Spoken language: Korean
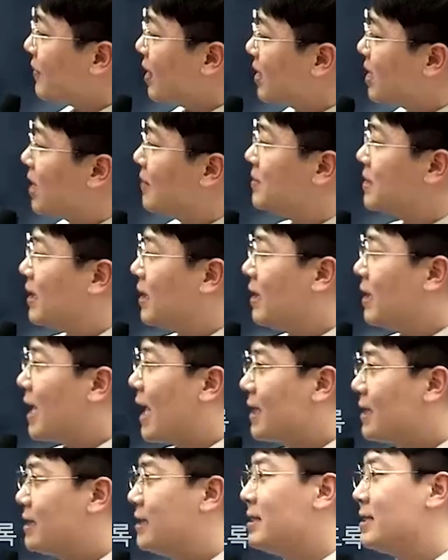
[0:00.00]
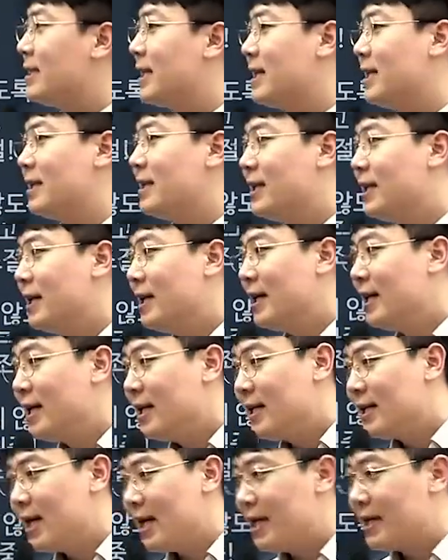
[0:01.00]
그다음 이제 강의 들을 때는
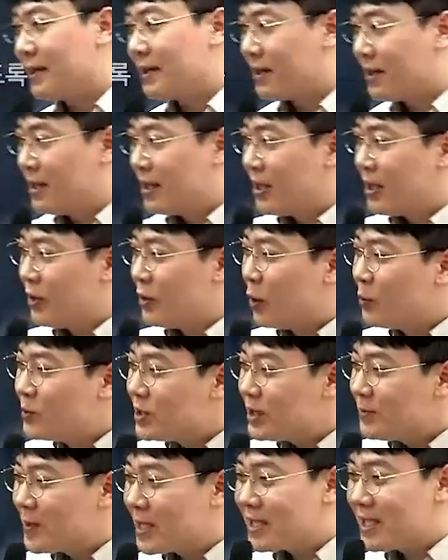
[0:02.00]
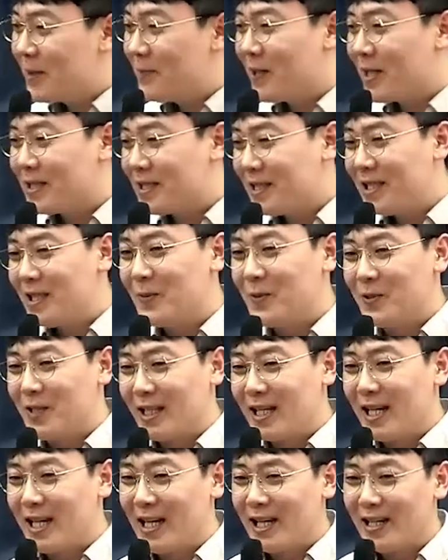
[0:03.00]
이게 너무 스마트한 방식이다
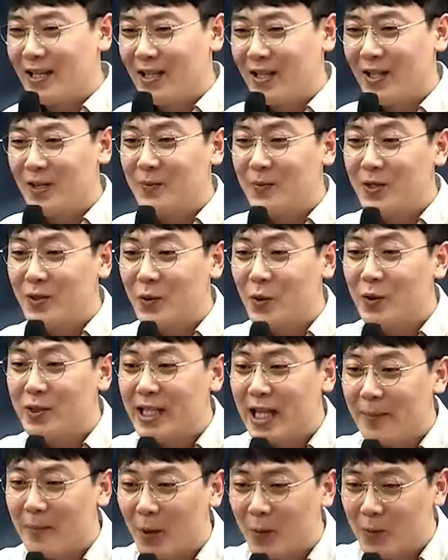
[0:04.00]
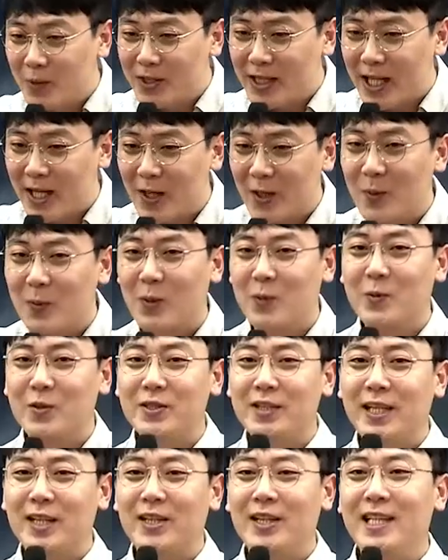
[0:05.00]
보니까 여러분들 교재 뭐 보세요, 뭐
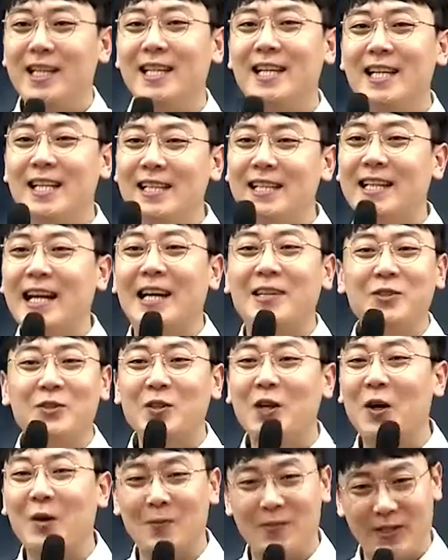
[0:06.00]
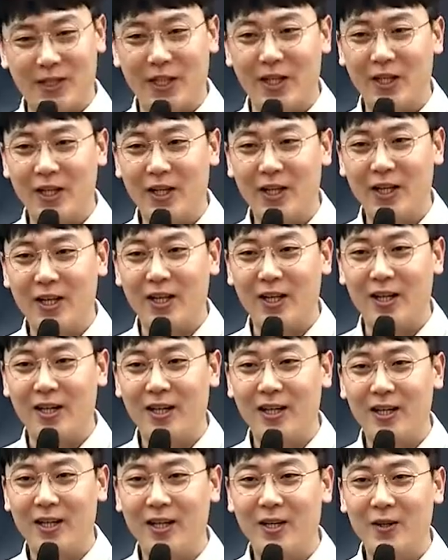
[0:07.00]
보세요 일일이 이렇게 할 수가 없어. 어.
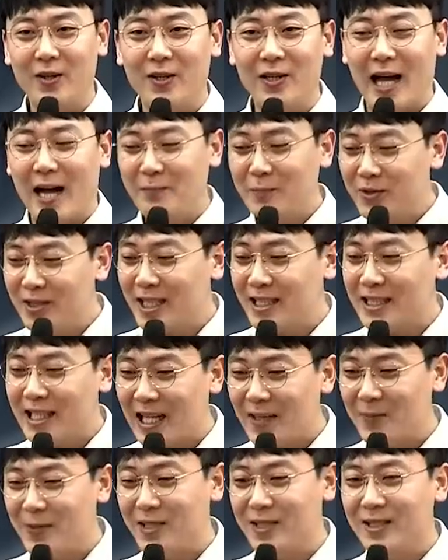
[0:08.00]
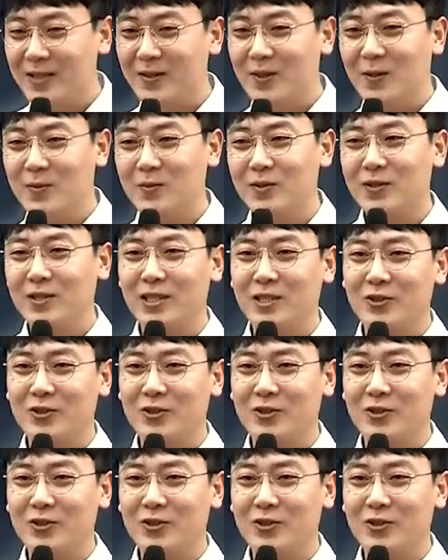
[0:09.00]
한 문제씩 하면은 너무